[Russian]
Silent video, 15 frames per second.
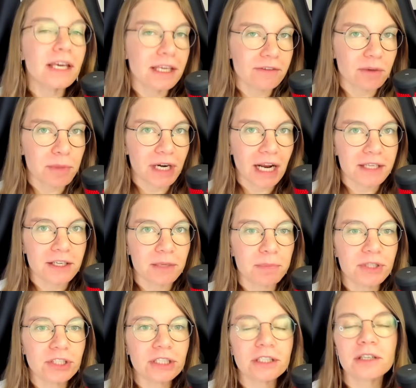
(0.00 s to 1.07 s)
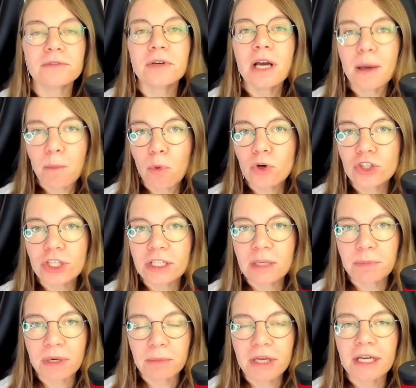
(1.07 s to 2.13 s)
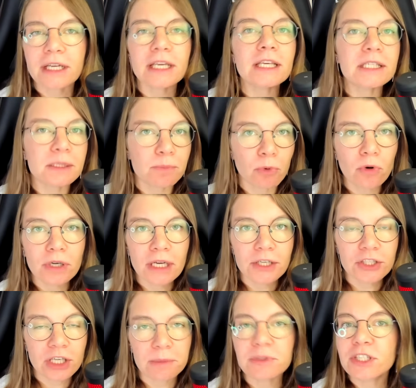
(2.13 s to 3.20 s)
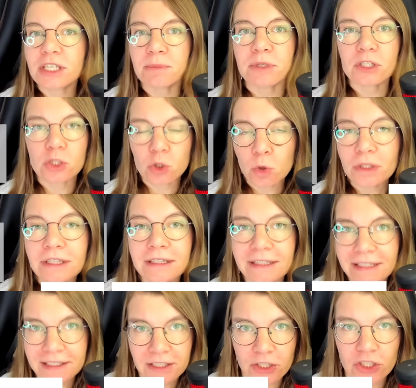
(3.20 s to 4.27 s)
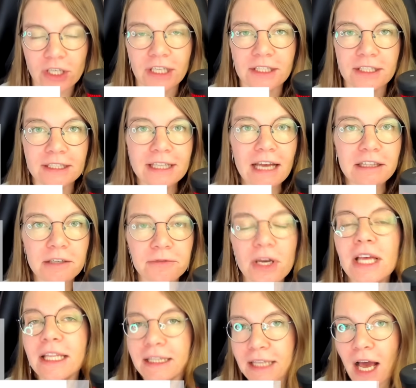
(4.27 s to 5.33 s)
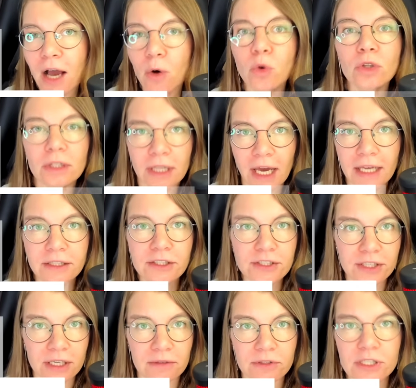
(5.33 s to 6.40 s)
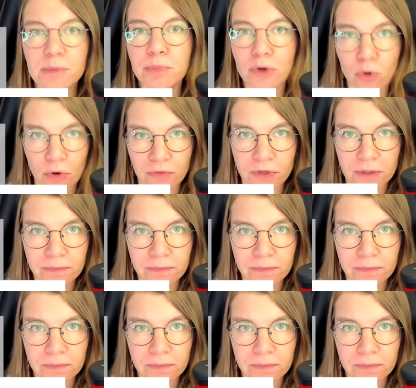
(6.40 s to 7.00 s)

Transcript: и выбирать репетиторов можно, например, из более чем 700 тысяч кандидатов на онлайн-сервисе профи.